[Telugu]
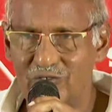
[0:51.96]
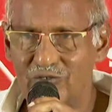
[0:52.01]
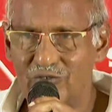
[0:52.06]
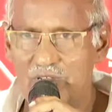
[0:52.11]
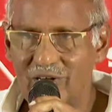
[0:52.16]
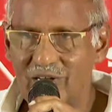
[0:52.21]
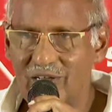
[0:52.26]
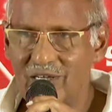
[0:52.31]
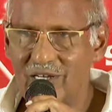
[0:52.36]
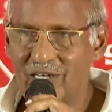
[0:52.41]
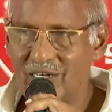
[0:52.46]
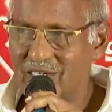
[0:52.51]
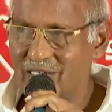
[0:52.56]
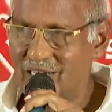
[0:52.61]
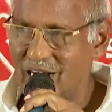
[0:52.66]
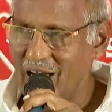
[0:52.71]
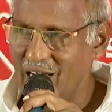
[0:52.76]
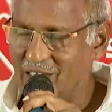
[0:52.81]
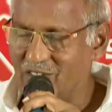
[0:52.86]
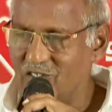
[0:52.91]
క్రాక్స్
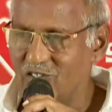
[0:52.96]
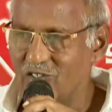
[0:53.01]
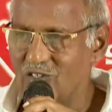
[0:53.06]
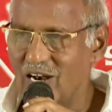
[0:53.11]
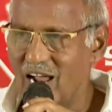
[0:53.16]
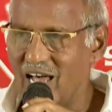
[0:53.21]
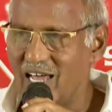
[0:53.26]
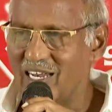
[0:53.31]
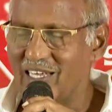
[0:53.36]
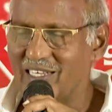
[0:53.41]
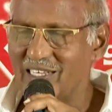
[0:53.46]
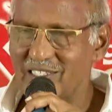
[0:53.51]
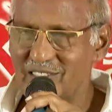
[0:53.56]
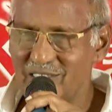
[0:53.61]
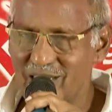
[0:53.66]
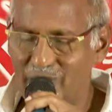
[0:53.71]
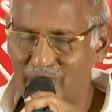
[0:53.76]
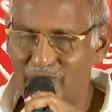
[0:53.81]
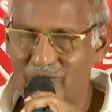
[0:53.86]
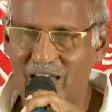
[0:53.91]
రాలేదని చెప్పడానికి
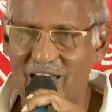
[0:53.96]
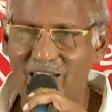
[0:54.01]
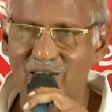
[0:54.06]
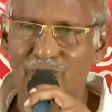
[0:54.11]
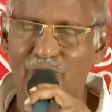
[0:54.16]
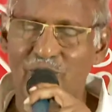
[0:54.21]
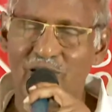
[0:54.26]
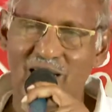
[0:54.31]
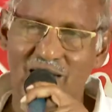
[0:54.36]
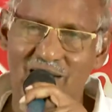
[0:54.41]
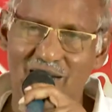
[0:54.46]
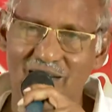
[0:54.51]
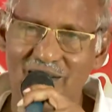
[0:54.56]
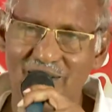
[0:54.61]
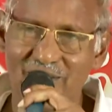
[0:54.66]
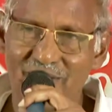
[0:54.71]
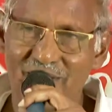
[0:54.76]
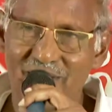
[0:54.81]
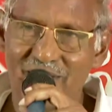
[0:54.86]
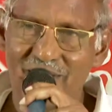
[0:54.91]
పోయారా
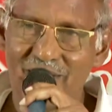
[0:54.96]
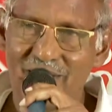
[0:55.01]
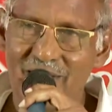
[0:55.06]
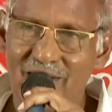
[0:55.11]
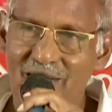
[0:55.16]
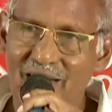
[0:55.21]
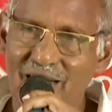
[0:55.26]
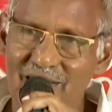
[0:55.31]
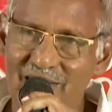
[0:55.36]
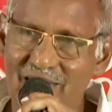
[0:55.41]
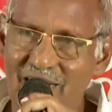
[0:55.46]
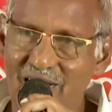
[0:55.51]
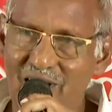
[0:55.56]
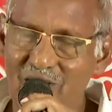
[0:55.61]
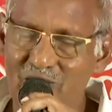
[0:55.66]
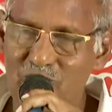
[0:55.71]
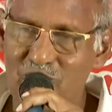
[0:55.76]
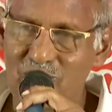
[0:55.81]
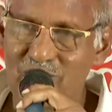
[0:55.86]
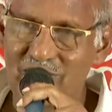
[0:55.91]
లేకపోతే అటువంటి
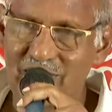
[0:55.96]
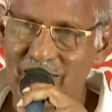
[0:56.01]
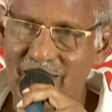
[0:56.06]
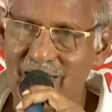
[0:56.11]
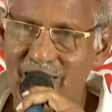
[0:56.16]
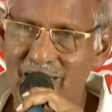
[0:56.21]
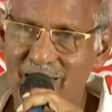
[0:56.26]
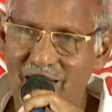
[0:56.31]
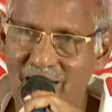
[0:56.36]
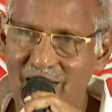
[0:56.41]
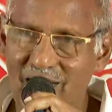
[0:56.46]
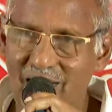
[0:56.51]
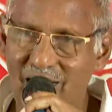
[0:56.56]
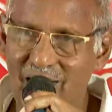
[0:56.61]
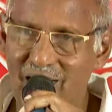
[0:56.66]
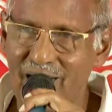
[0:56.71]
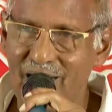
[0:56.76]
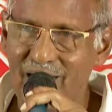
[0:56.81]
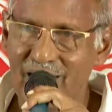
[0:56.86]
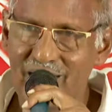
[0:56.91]
ఆ
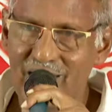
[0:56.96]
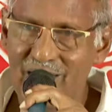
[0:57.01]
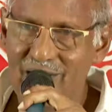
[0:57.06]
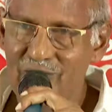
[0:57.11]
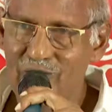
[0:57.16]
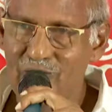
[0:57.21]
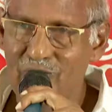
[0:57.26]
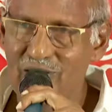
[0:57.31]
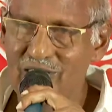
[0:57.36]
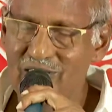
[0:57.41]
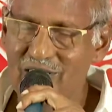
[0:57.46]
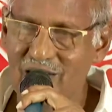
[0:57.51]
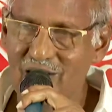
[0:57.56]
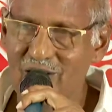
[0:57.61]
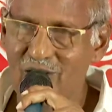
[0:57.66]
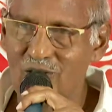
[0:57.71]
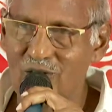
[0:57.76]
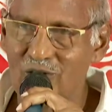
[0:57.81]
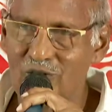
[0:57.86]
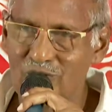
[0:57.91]
వంతెనలో
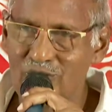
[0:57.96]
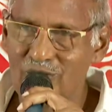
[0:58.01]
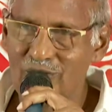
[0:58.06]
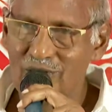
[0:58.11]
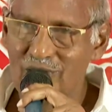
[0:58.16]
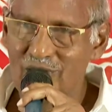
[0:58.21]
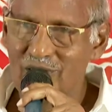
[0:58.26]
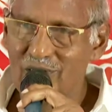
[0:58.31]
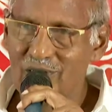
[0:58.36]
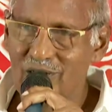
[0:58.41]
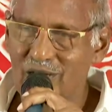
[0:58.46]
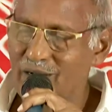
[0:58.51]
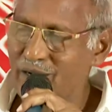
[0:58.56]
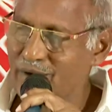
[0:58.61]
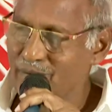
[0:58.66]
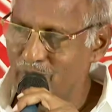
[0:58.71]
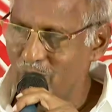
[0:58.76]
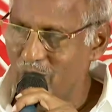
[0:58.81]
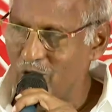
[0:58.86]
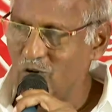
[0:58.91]
పగుళ్ళు
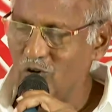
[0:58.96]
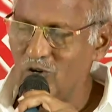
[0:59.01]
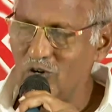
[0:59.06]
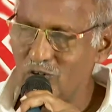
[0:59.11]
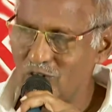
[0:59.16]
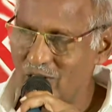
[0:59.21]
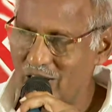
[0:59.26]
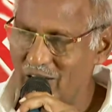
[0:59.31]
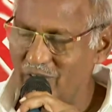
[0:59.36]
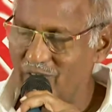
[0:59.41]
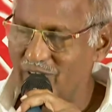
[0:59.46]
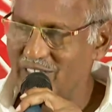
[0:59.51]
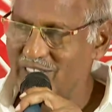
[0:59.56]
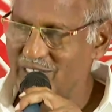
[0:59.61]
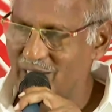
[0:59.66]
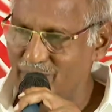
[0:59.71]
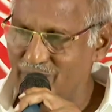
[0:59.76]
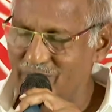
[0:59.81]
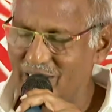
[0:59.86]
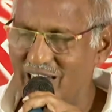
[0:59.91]
లేవని చెప్పడానికి
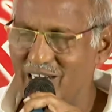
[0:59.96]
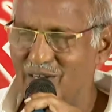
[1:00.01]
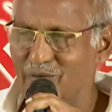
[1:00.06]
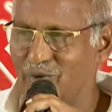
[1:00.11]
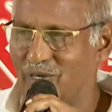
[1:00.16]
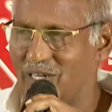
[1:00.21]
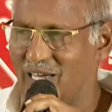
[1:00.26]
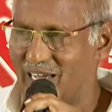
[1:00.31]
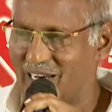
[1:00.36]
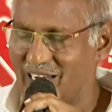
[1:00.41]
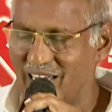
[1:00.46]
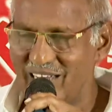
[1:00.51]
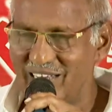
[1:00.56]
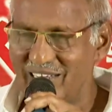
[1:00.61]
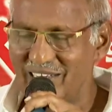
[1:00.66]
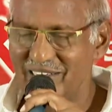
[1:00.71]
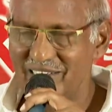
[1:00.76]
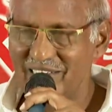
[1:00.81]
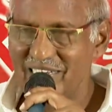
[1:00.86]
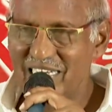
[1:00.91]
పోయారా
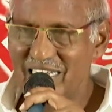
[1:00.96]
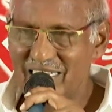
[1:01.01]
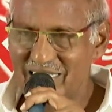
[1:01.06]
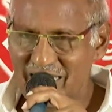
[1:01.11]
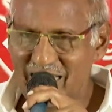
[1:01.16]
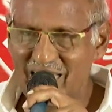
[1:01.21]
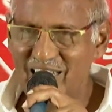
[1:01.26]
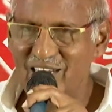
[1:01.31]
దేనికి పోయారు